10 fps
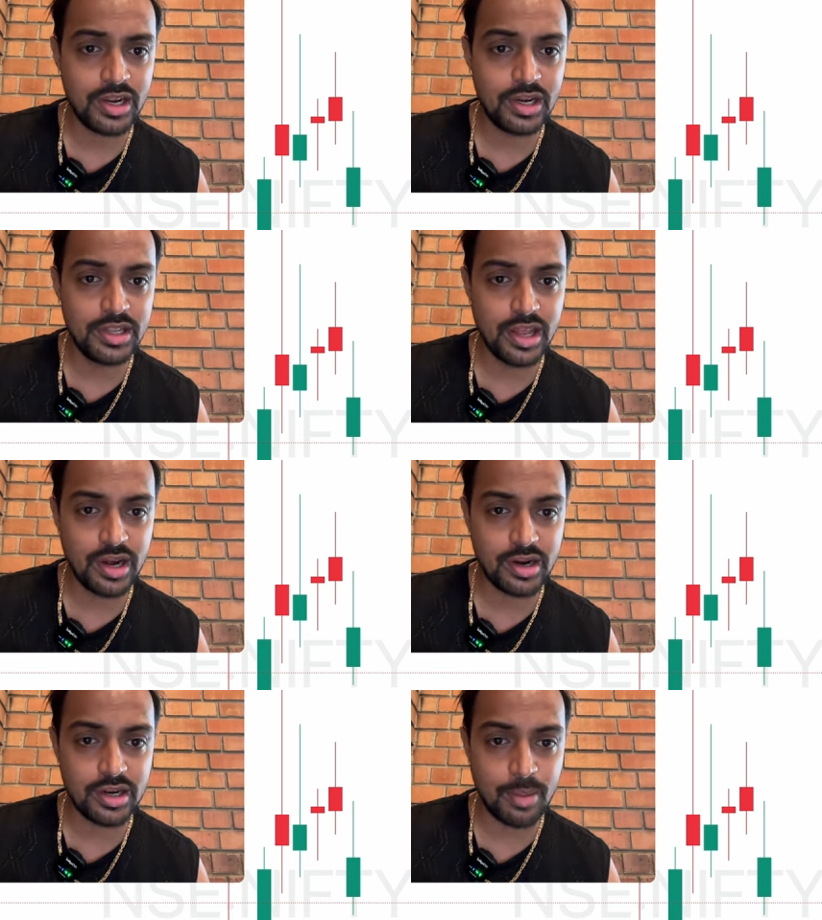क्लियर
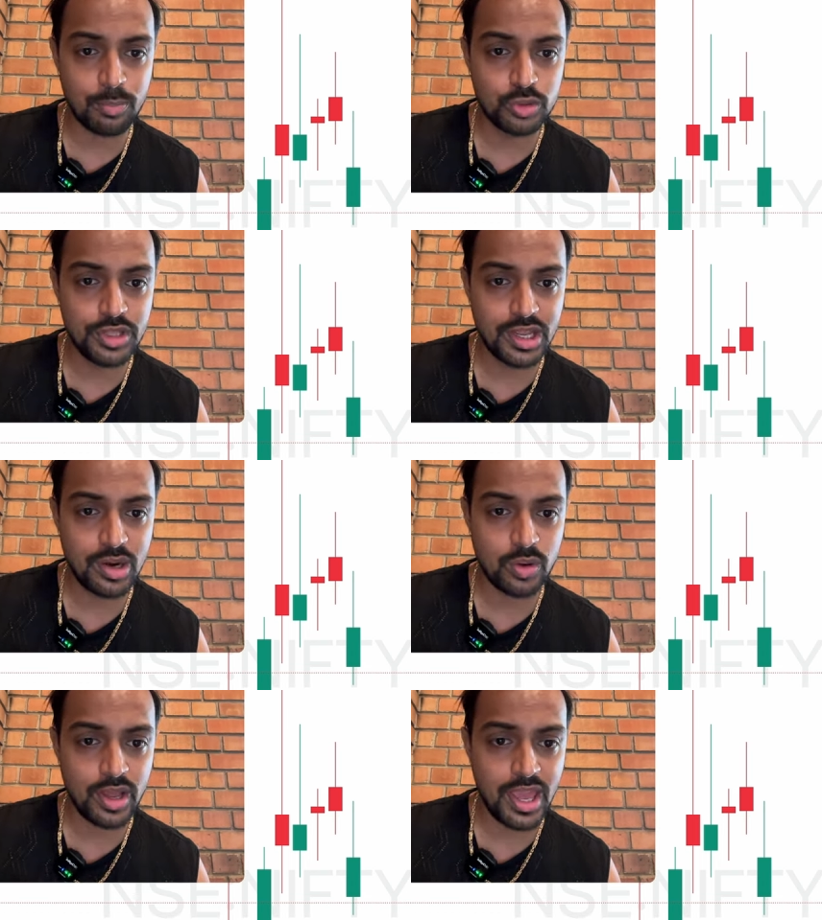कट आपको दिख
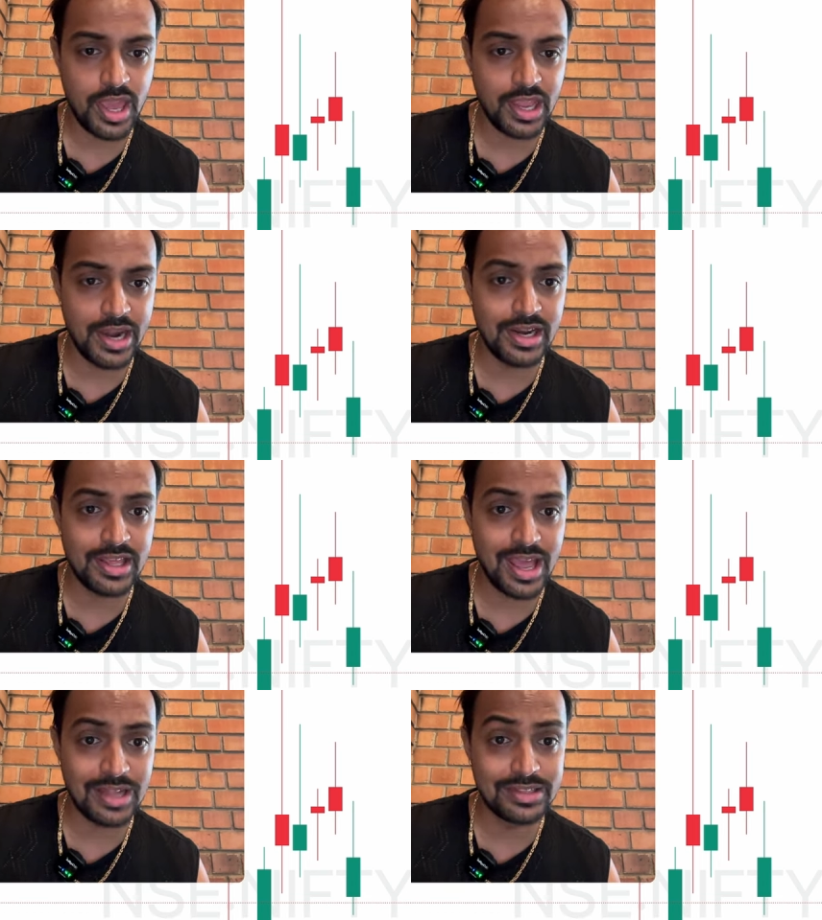रहा होगा एक कैंडल
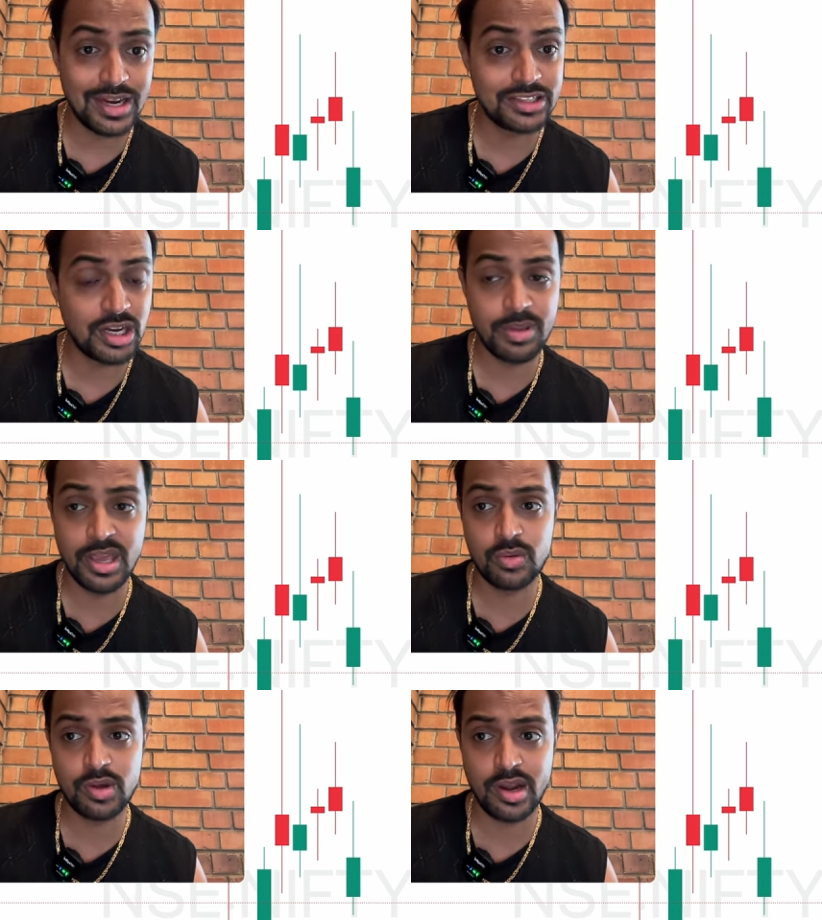के अंदर अंदर
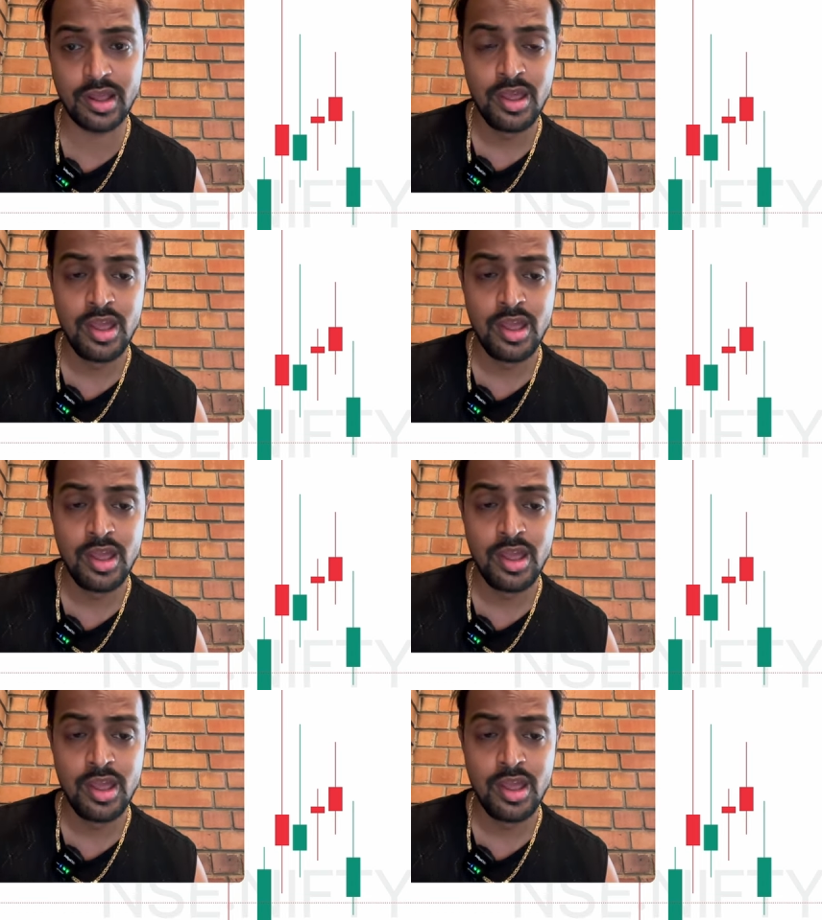बिहेव कर रहा है